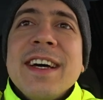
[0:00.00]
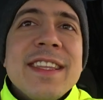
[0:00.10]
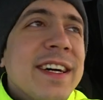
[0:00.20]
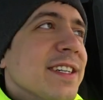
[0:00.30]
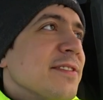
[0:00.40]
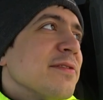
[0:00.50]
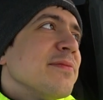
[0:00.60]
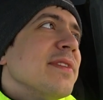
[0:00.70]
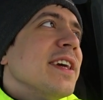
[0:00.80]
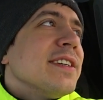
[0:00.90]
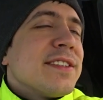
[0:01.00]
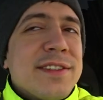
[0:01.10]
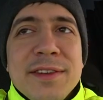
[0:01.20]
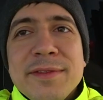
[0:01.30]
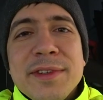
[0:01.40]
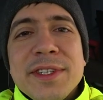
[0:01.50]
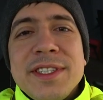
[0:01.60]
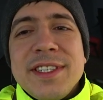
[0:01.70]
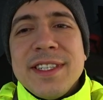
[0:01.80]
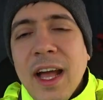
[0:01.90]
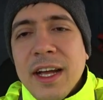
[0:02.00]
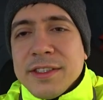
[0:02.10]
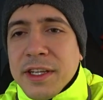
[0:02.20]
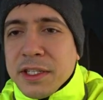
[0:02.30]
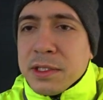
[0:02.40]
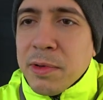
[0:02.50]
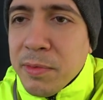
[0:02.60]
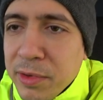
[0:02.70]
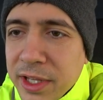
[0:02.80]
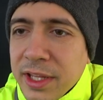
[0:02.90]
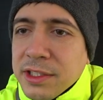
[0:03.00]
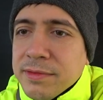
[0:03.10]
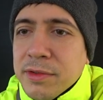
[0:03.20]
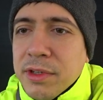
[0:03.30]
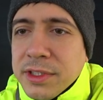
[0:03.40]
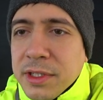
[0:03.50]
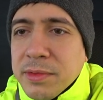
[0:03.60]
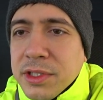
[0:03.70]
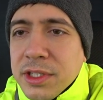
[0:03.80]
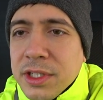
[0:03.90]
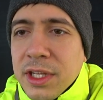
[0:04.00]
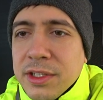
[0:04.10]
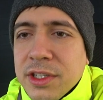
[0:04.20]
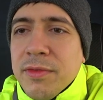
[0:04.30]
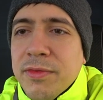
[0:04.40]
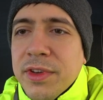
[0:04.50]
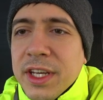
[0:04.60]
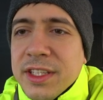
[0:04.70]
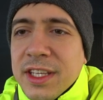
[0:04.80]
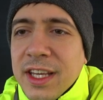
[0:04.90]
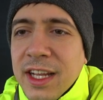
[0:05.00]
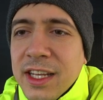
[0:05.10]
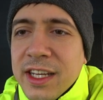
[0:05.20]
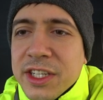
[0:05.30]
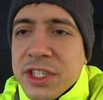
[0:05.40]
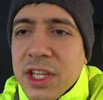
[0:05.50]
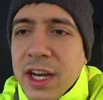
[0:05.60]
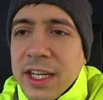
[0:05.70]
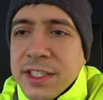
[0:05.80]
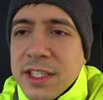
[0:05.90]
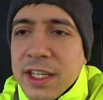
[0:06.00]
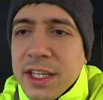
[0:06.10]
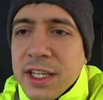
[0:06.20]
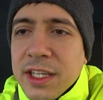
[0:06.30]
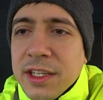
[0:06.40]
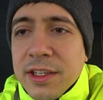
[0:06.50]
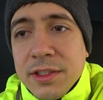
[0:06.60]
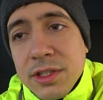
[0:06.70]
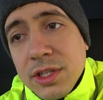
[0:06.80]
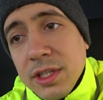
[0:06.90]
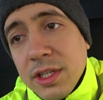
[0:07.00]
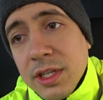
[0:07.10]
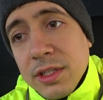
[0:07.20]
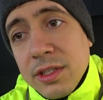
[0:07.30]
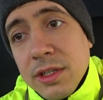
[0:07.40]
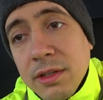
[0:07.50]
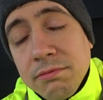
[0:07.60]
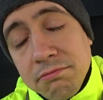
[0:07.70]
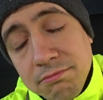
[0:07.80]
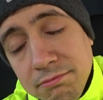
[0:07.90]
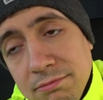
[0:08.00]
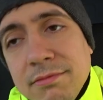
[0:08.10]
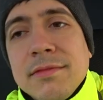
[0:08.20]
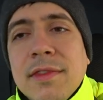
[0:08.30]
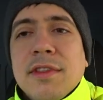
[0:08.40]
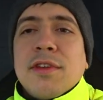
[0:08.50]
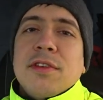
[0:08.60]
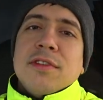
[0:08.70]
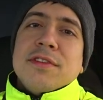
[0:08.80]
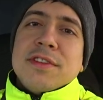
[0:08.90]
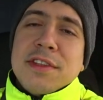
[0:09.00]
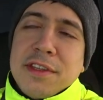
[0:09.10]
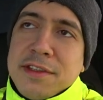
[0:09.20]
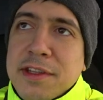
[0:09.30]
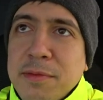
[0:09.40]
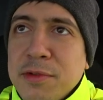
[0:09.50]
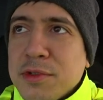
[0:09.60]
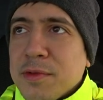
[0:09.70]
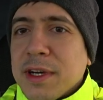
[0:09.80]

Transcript: nazw miejscowości. A zaraz spróbuję nazwy ulicy przeczytać. Wienkellerstrasse 30 to z, z, tym już